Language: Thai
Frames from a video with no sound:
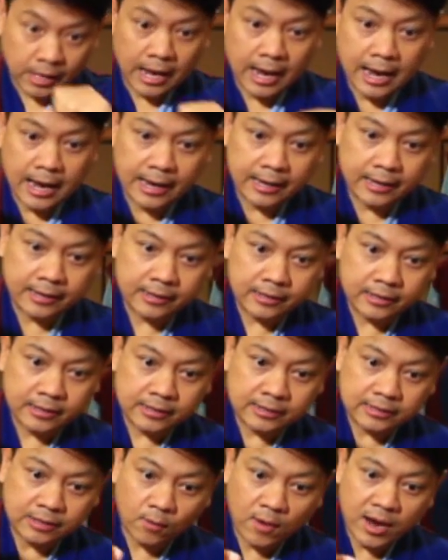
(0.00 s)
อ่า
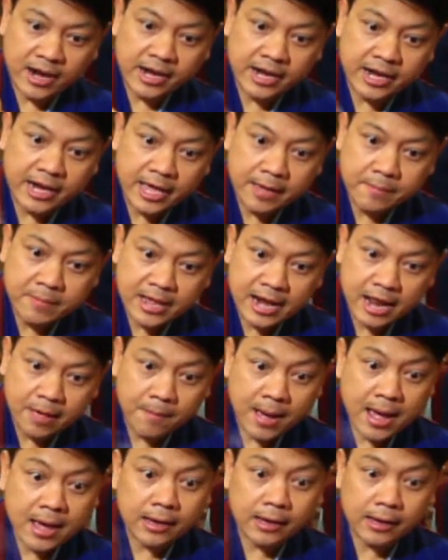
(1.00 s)
แต่ว่าในนี้มีอะไร
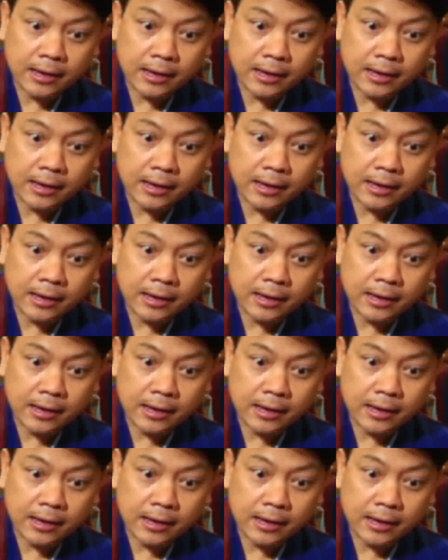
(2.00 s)
มั่ง